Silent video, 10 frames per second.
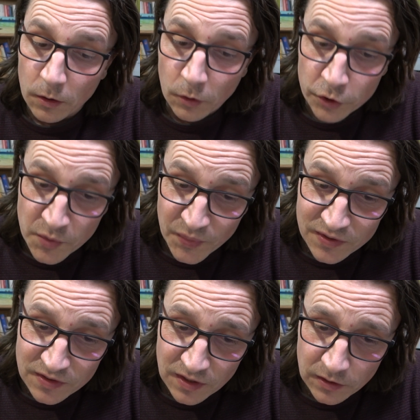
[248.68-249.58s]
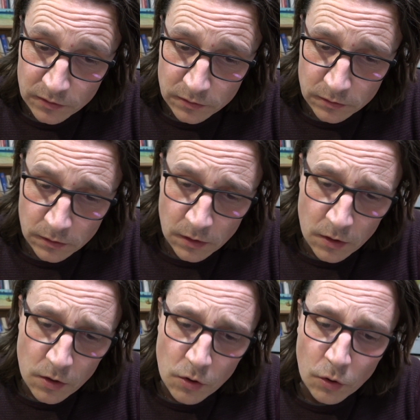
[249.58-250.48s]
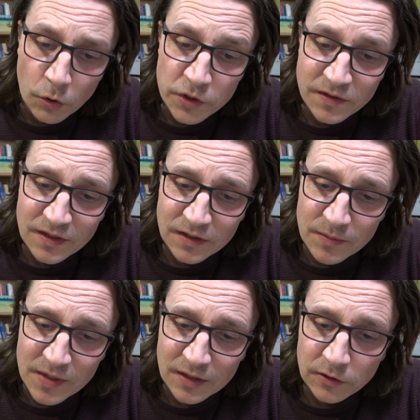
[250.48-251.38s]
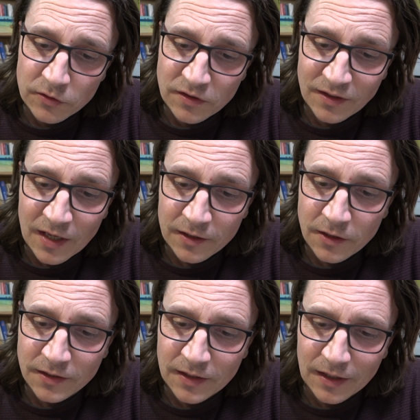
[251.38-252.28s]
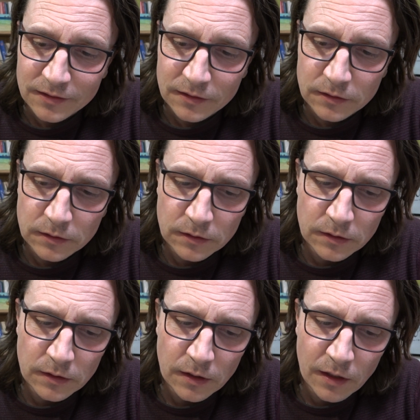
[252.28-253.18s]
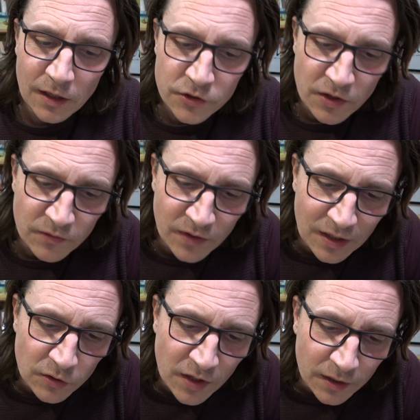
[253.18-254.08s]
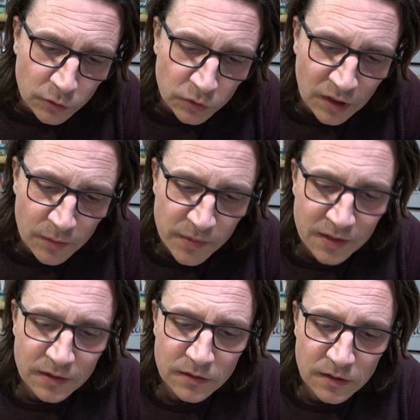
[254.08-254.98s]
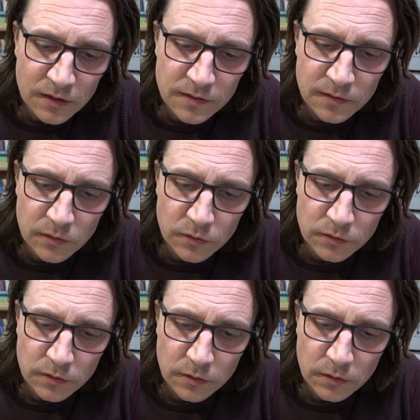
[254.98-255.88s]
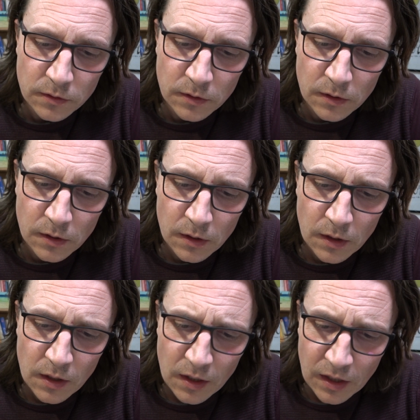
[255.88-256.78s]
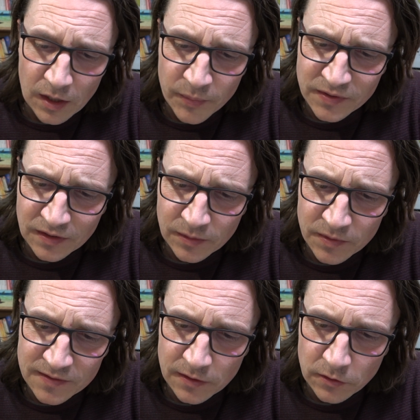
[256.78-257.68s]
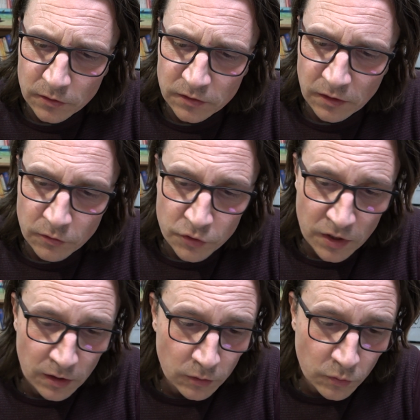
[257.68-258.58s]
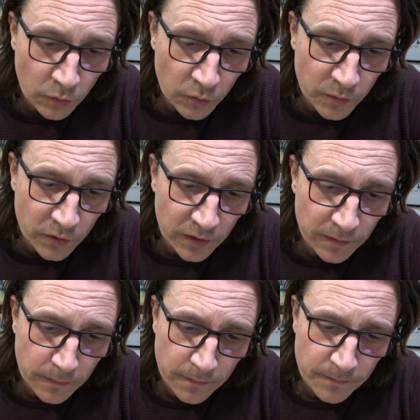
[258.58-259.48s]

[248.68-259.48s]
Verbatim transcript: Ogni pensiero, Ogni sentimento se n'erano andati e il cervello era totalmente silenzioso. Era passata mezzanotte e non c'era alcun rumore.